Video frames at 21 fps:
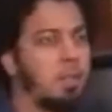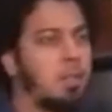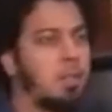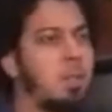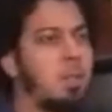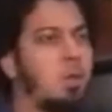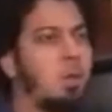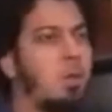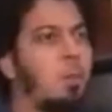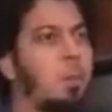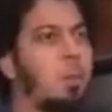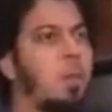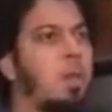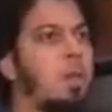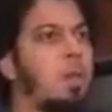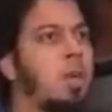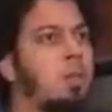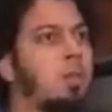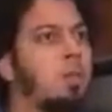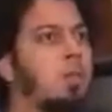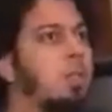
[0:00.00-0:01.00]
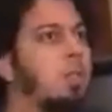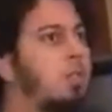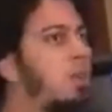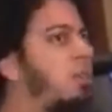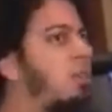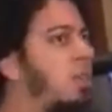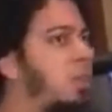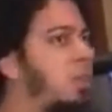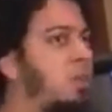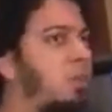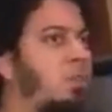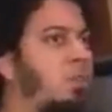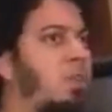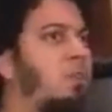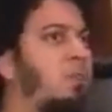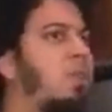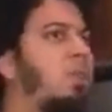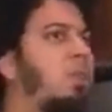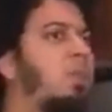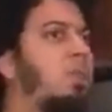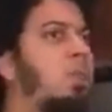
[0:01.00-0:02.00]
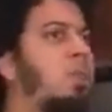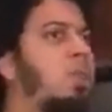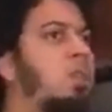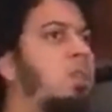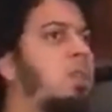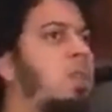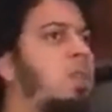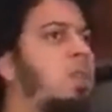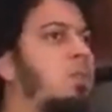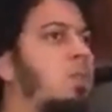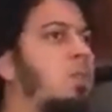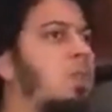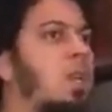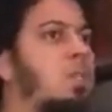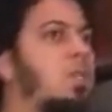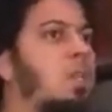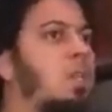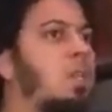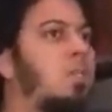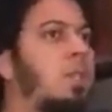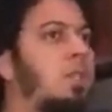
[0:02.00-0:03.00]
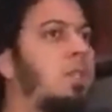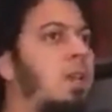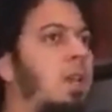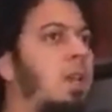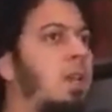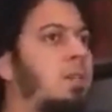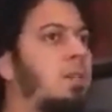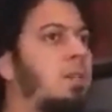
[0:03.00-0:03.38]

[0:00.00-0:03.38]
se copiando, tentar fazer o que foi feito há dois anos ou dez anos atrás.